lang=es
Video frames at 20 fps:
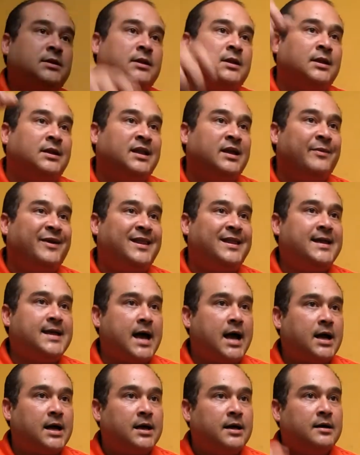
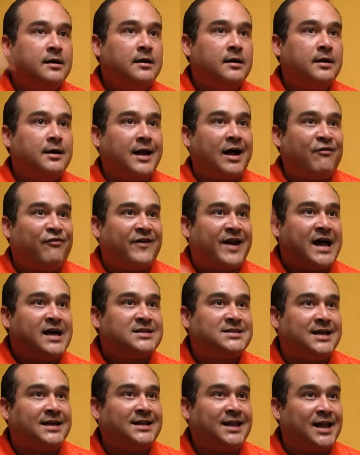dividían las
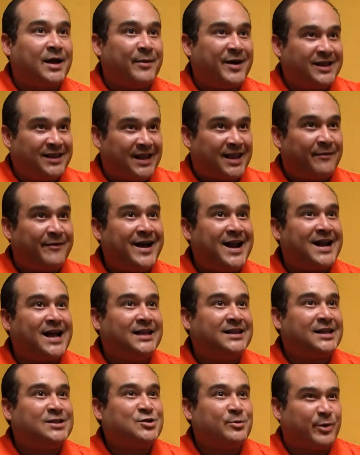frases, te daban, te daban el
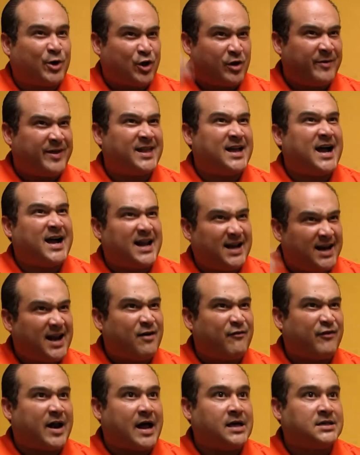cantazo, pero dividían
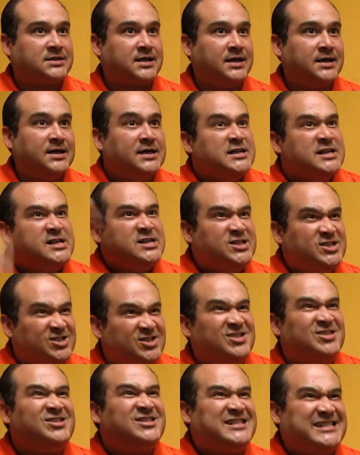la frase.
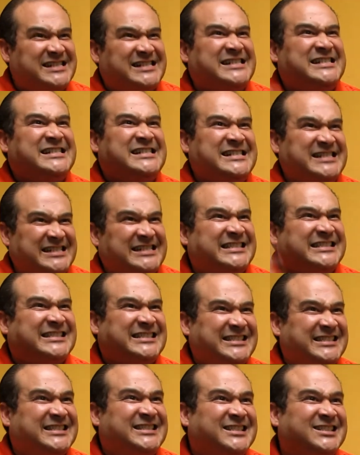No
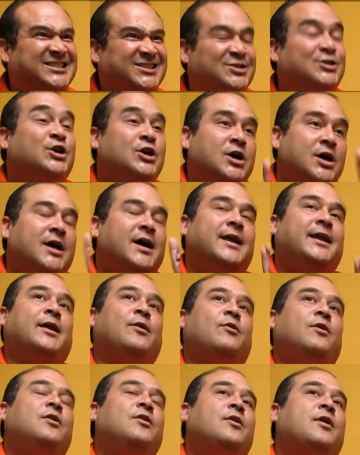hagas esto.
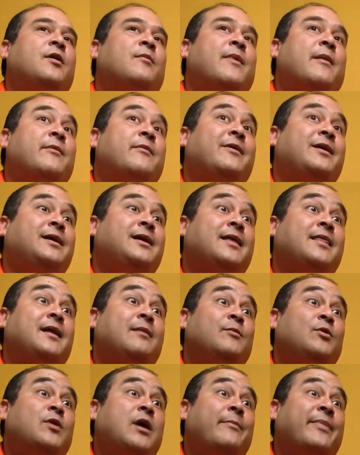Recuerdo que mami venía a
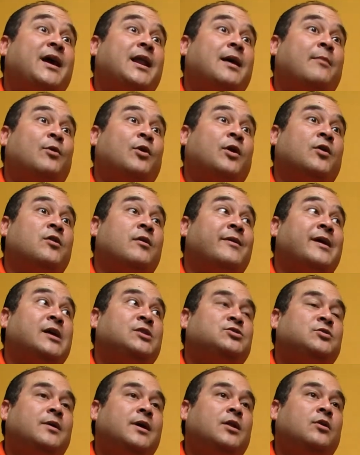darme una pela porque yo había
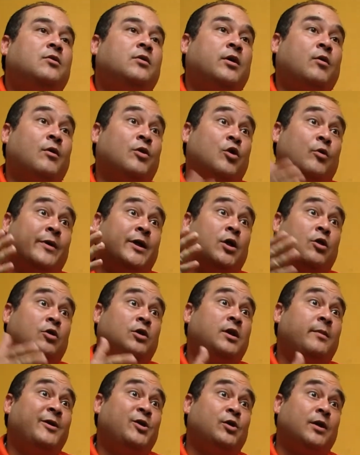hecho algo y cuando vino
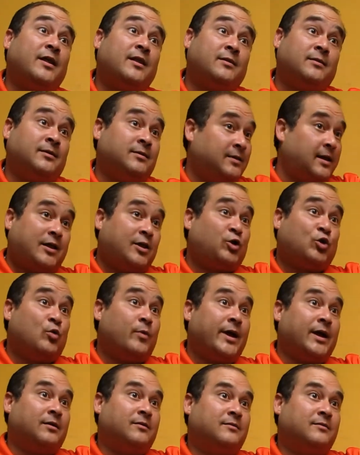donde mí yo la, detuve.